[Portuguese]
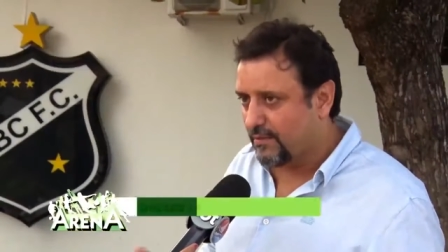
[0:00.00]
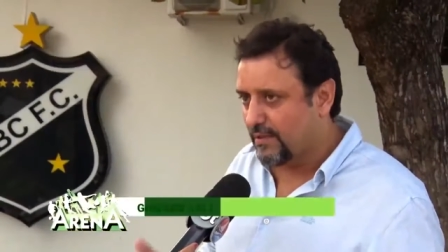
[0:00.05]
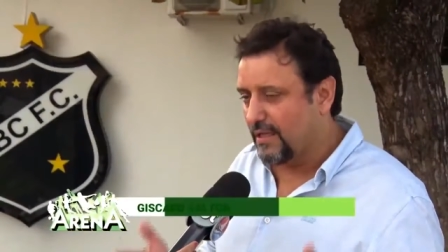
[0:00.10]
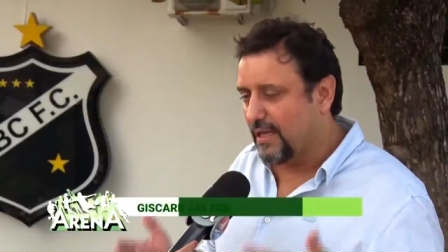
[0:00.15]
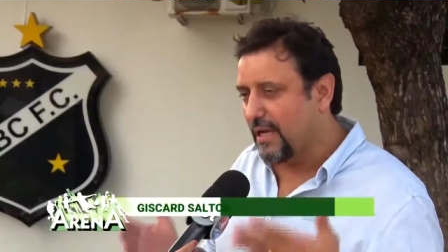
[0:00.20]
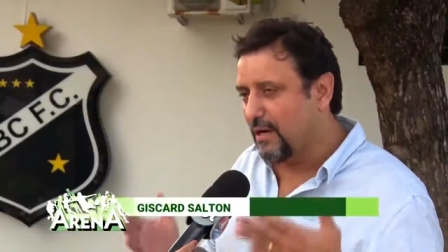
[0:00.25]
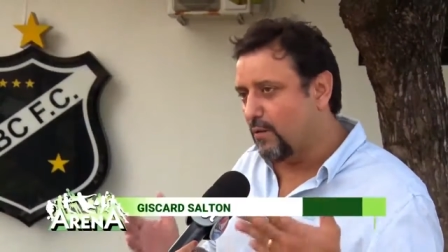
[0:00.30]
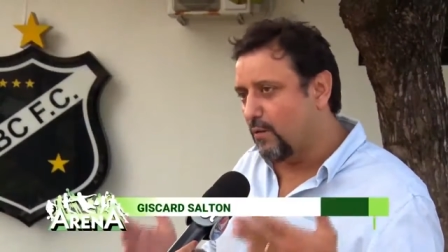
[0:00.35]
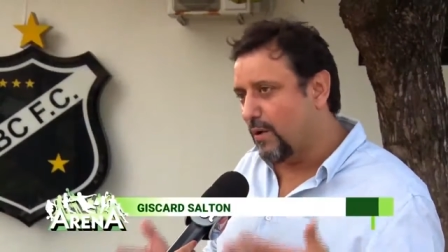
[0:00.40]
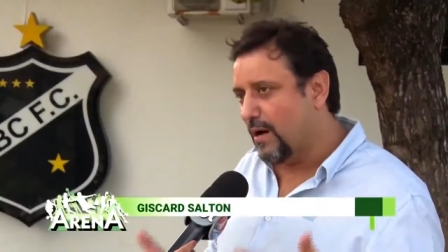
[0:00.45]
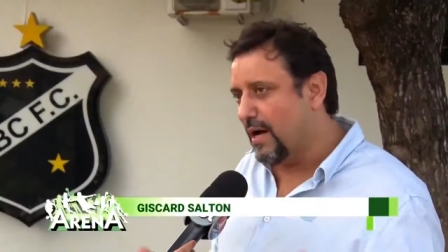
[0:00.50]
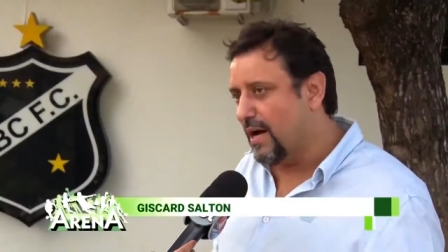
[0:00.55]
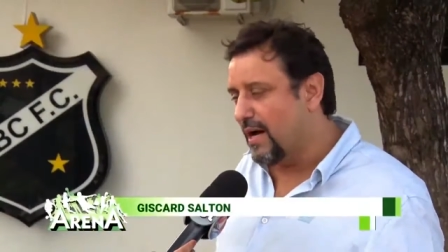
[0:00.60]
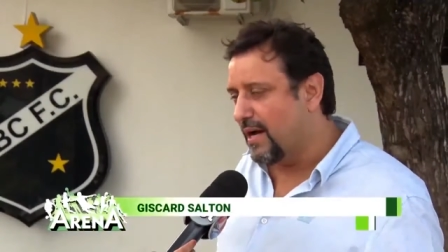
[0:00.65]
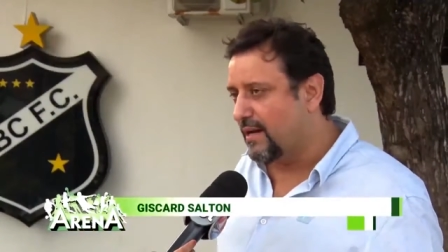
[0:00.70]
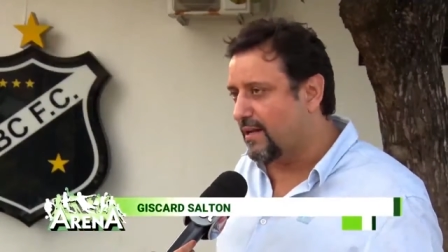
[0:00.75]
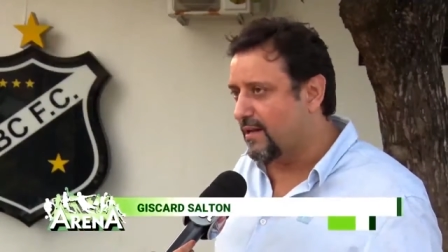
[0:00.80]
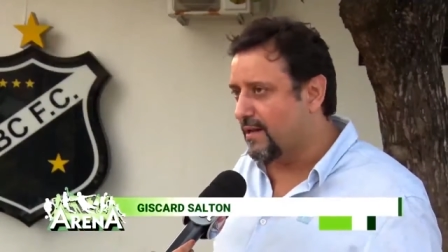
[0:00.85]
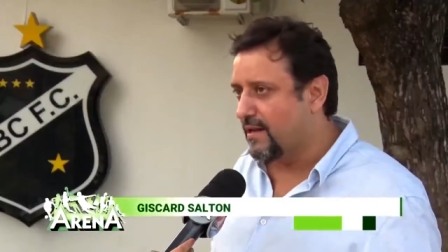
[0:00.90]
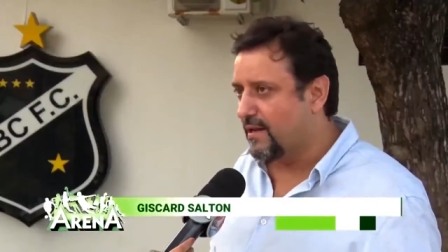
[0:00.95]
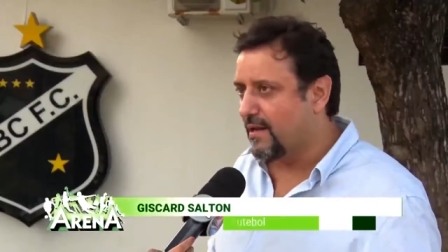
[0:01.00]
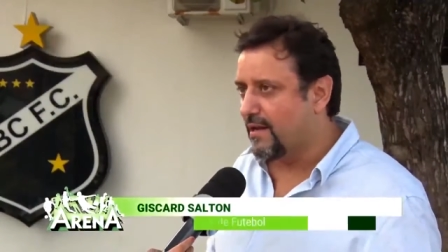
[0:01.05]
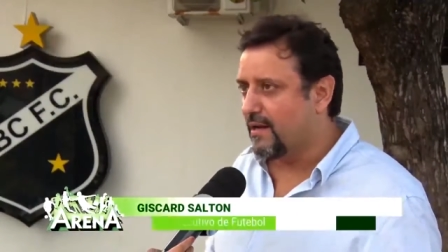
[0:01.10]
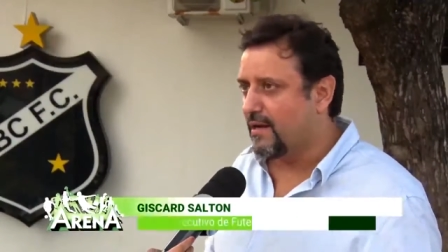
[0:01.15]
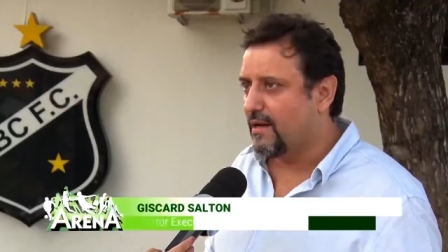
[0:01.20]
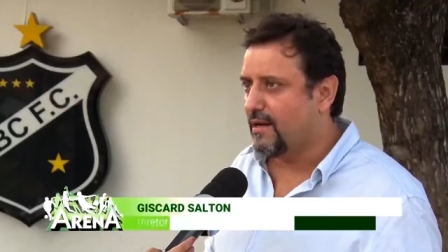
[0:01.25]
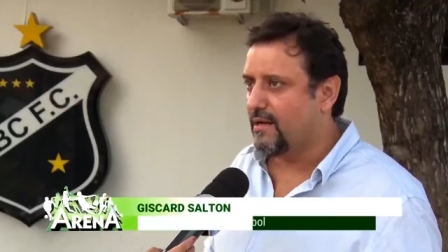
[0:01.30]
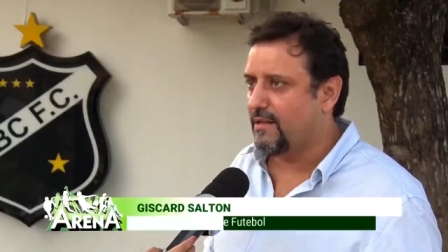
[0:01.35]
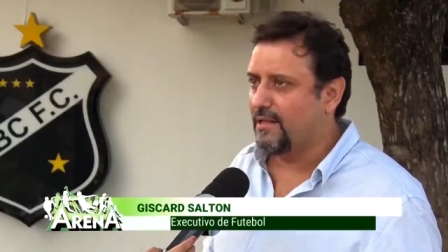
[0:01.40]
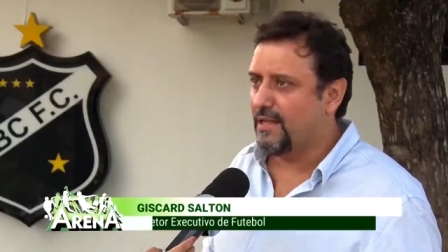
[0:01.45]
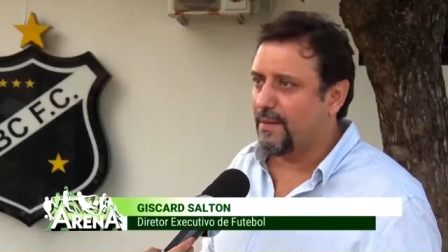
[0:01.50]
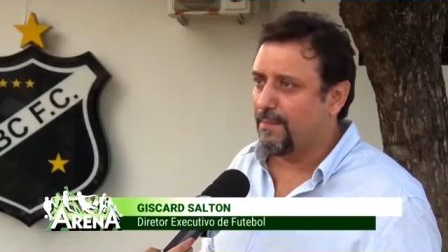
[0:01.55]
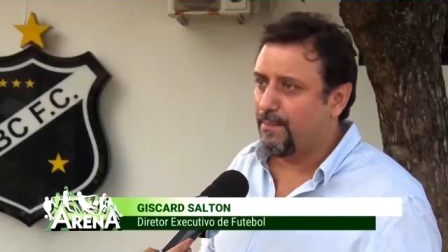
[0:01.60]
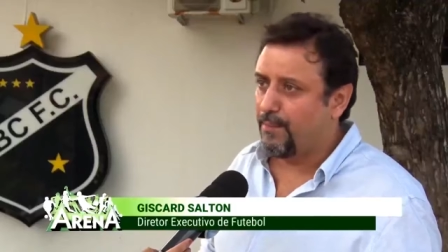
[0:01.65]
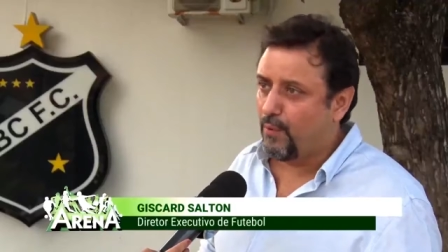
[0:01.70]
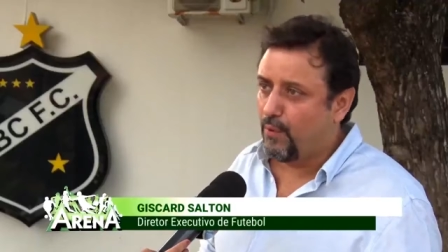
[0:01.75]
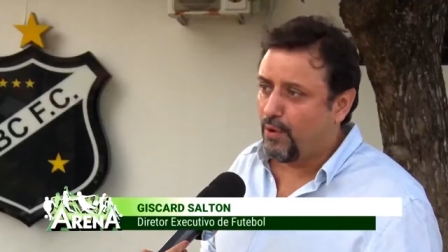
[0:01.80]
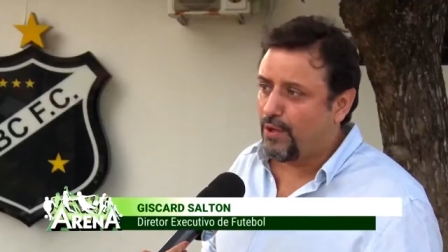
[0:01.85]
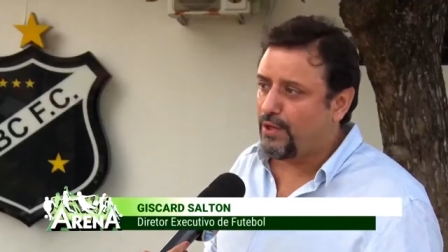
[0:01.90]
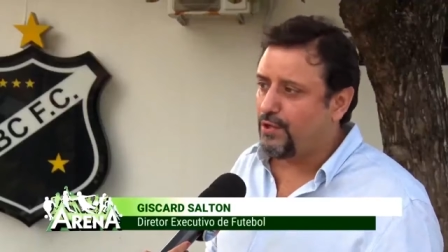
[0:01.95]
lá no Acre
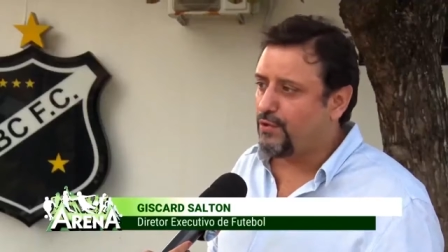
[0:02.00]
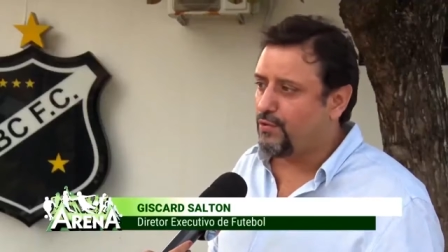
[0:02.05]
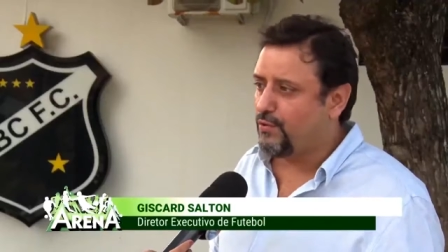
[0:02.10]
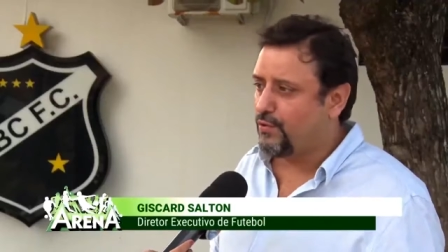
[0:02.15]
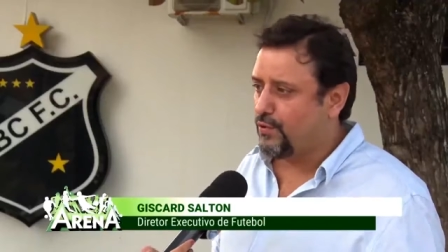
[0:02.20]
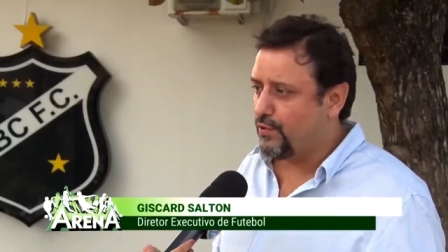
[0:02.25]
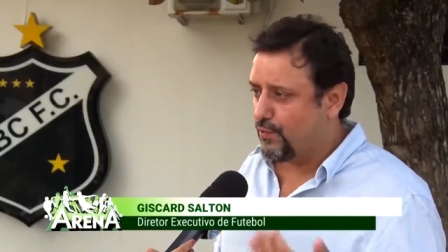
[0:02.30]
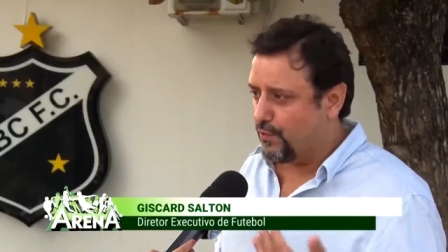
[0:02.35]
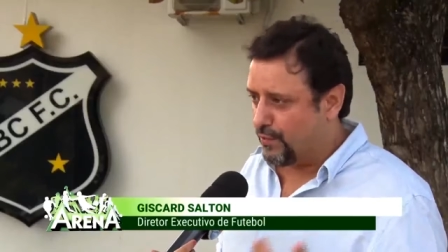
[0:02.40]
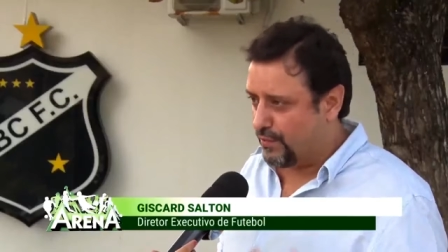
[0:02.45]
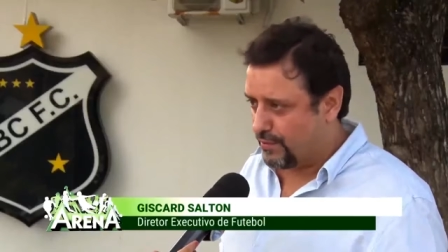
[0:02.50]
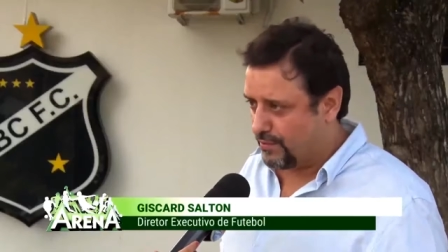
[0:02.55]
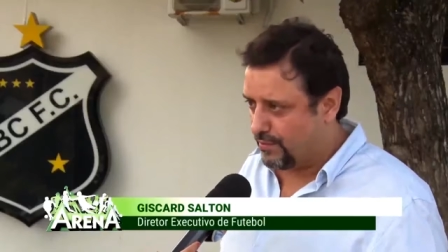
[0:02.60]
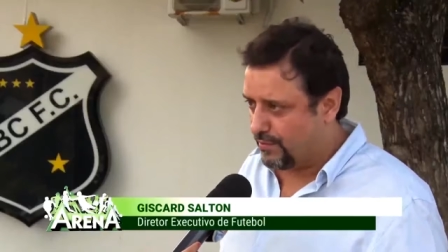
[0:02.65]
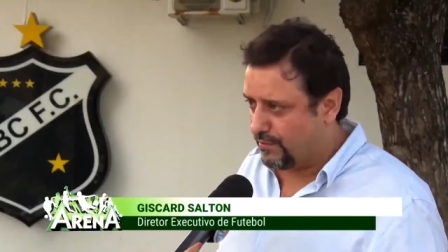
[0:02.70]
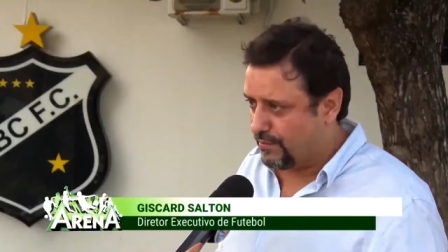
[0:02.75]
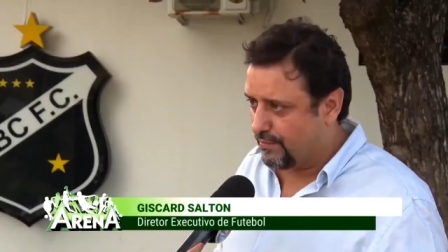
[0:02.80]
depois do jogo.